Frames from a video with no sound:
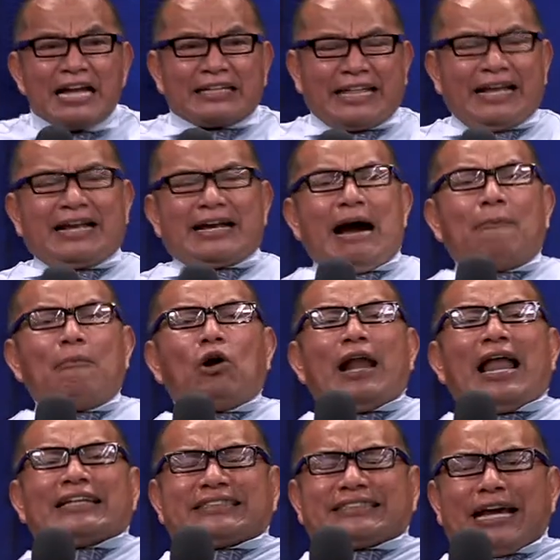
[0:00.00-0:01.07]
tengamos
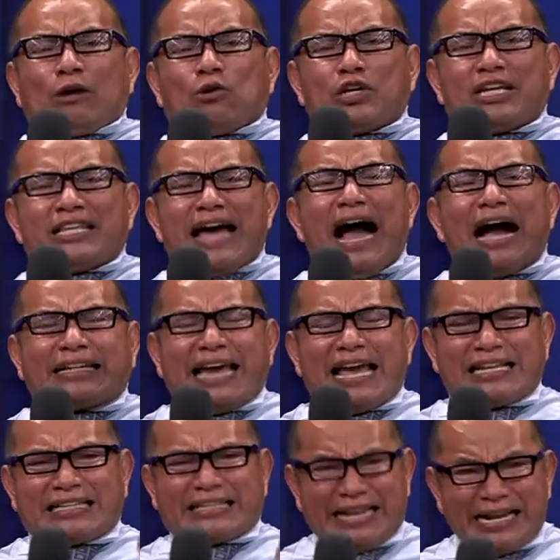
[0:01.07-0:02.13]
la seguridad que
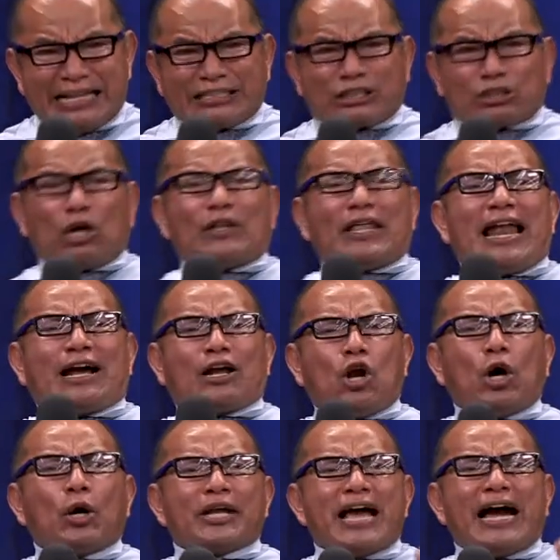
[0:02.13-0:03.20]
el Cristo de la
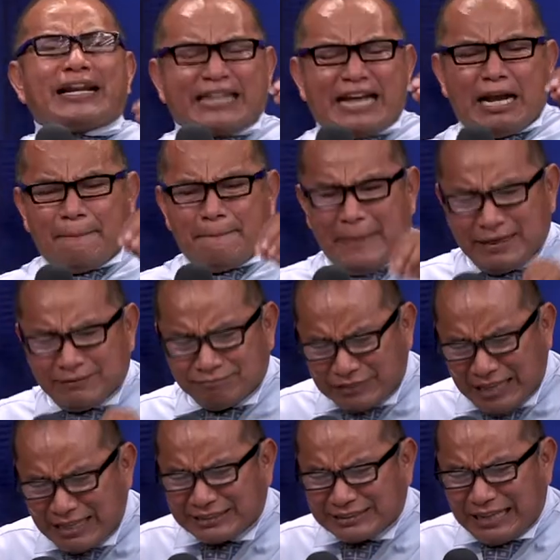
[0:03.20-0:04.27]
gloria
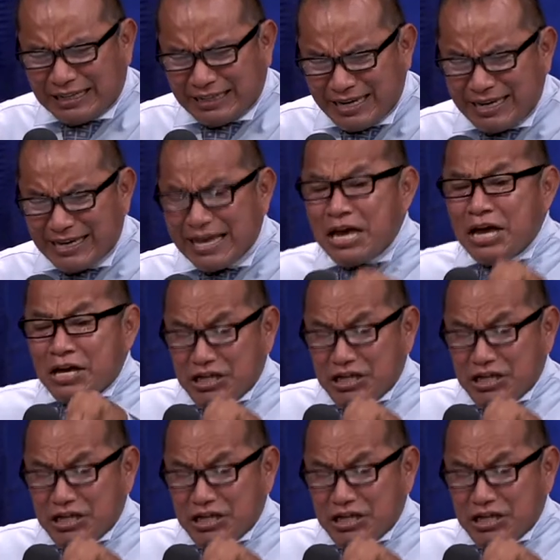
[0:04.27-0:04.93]
realmente está ahí